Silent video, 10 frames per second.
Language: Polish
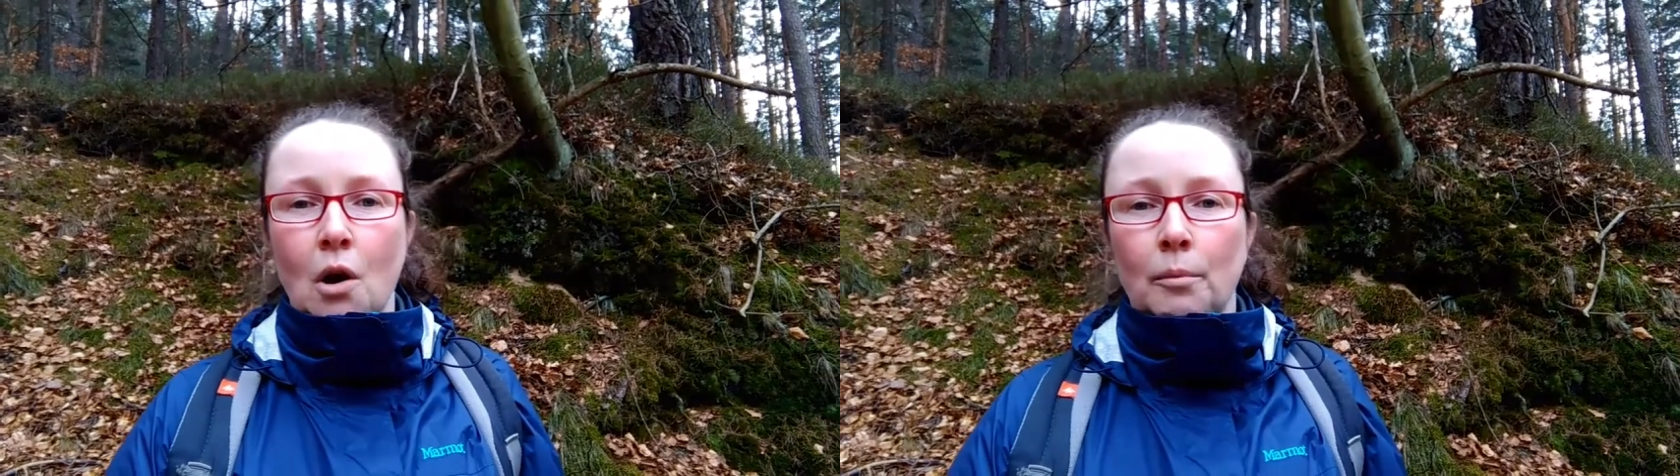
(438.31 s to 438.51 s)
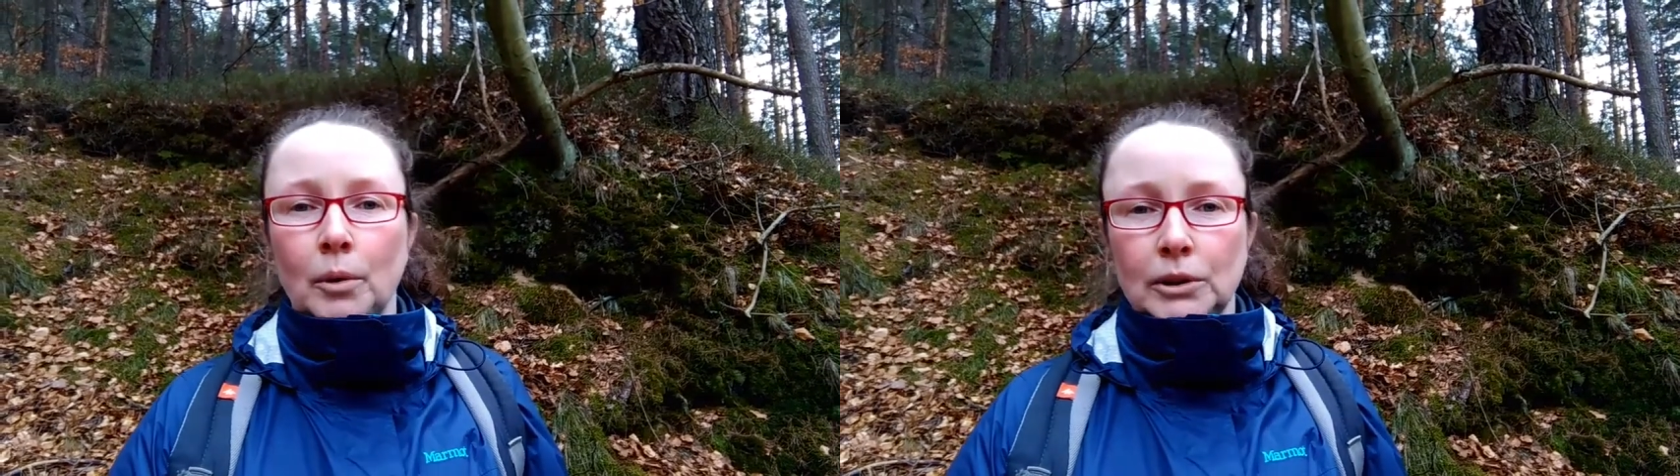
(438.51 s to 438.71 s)

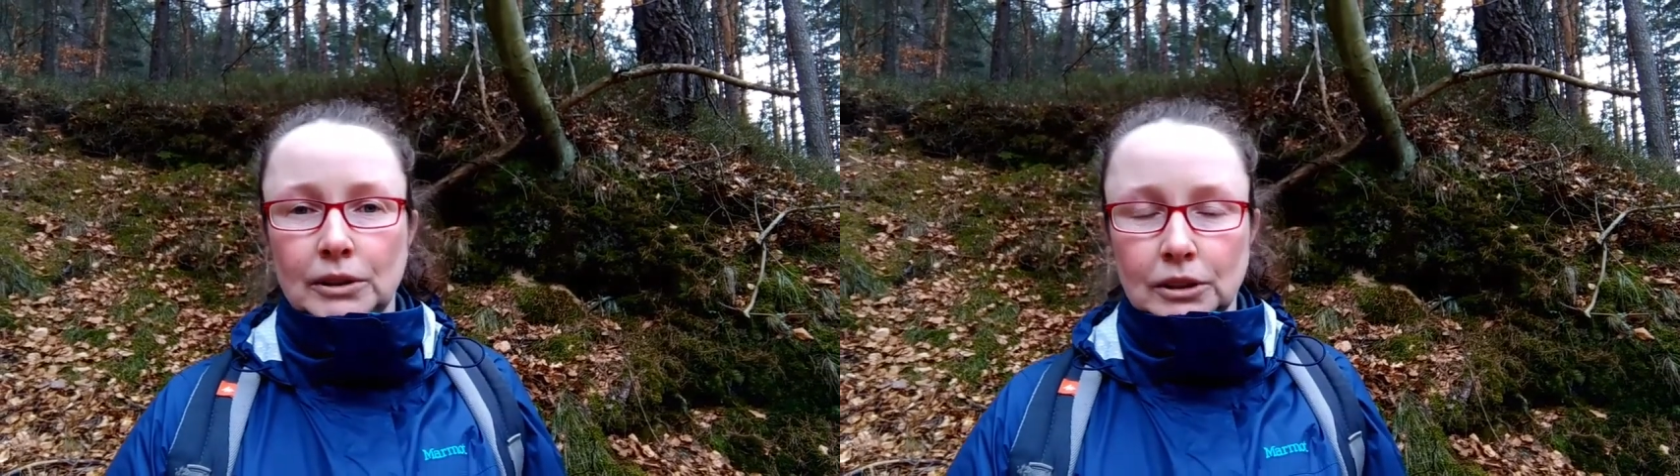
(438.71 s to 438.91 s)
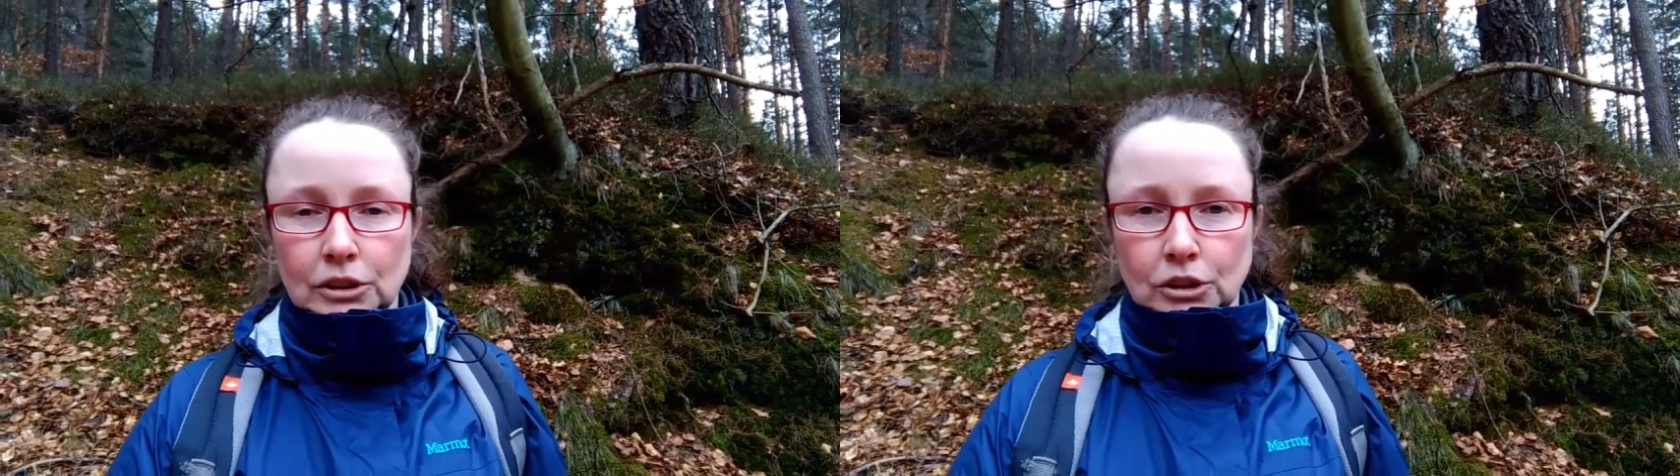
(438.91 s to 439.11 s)

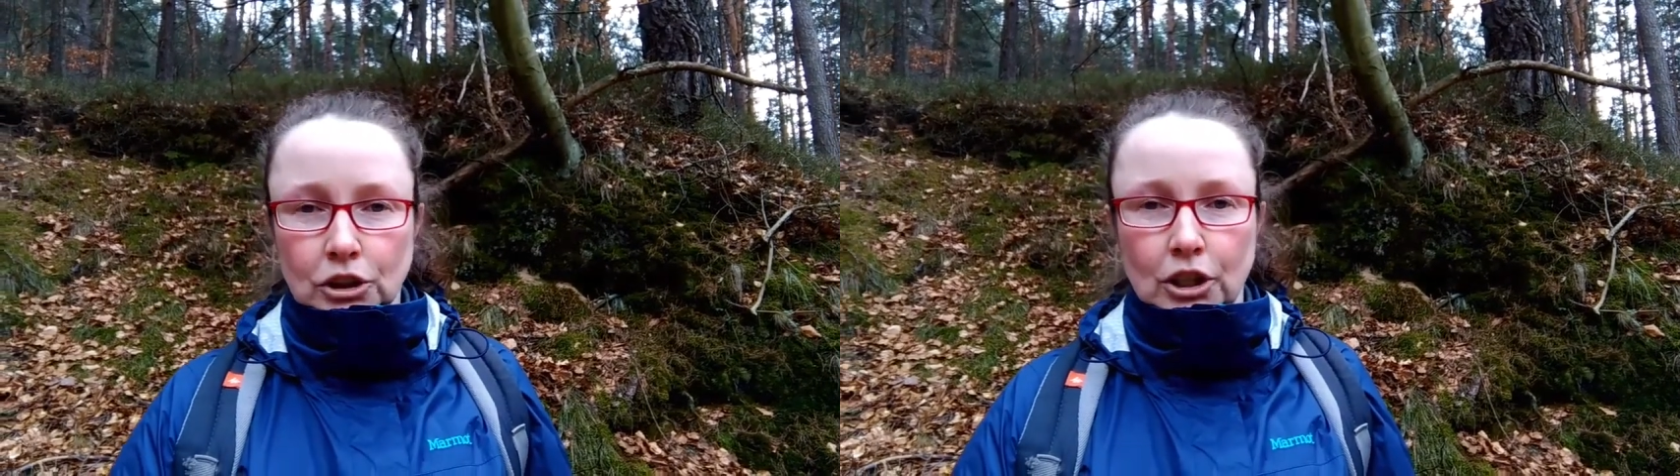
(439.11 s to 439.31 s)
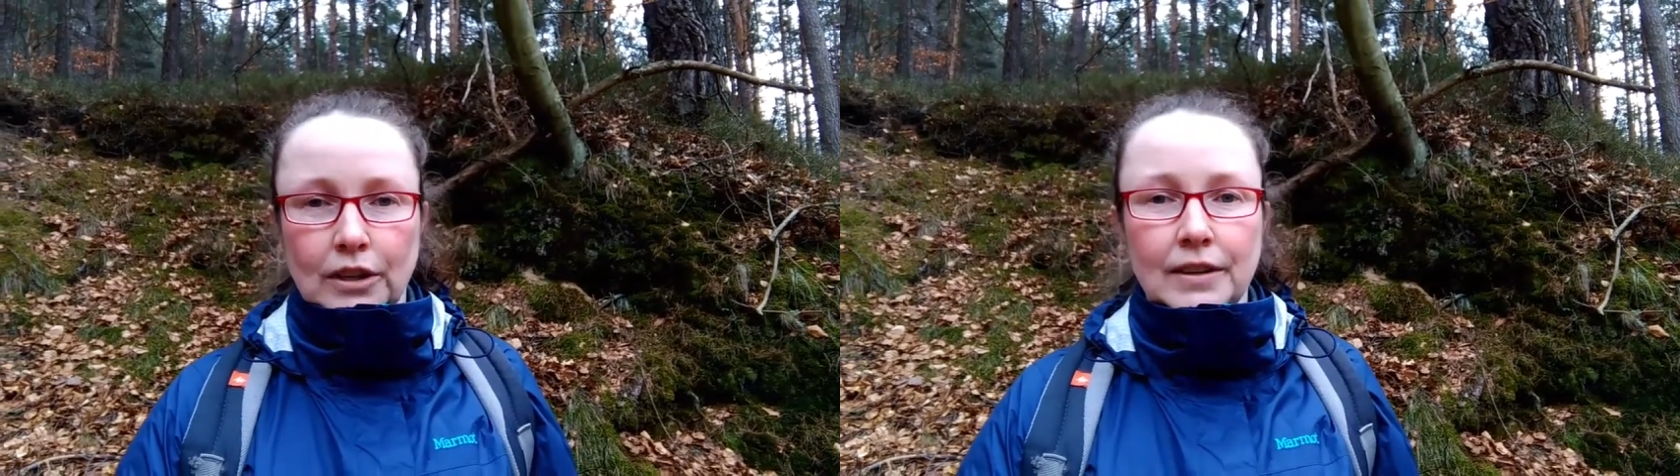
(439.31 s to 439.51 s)

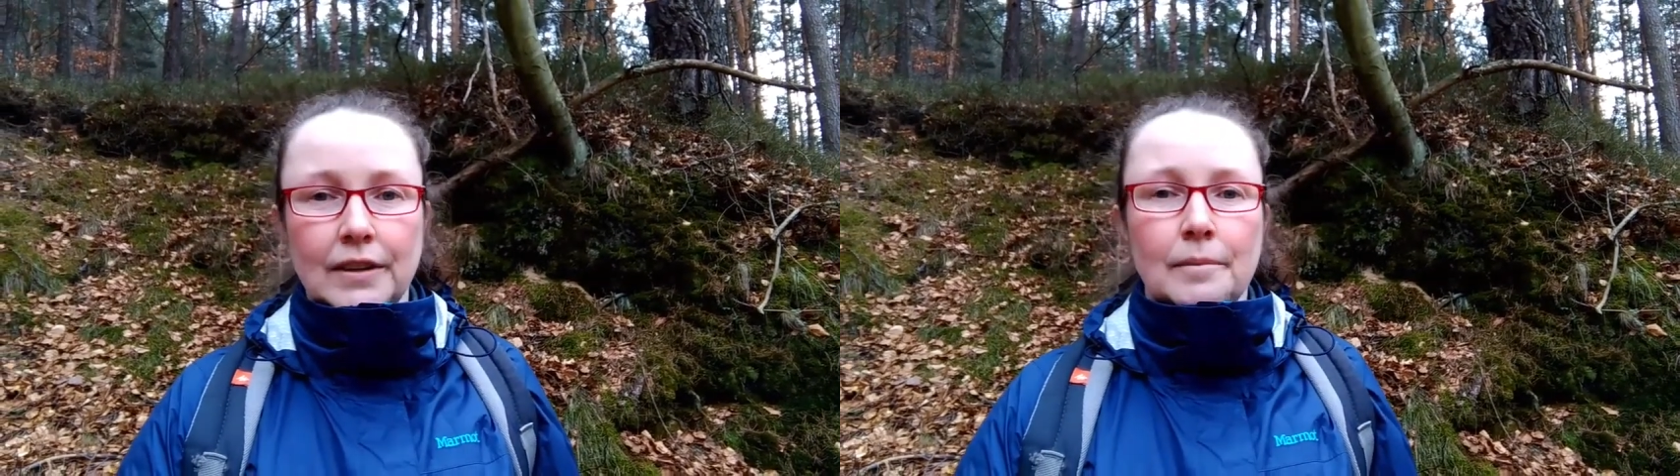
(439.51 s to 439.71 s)
pojedyncze,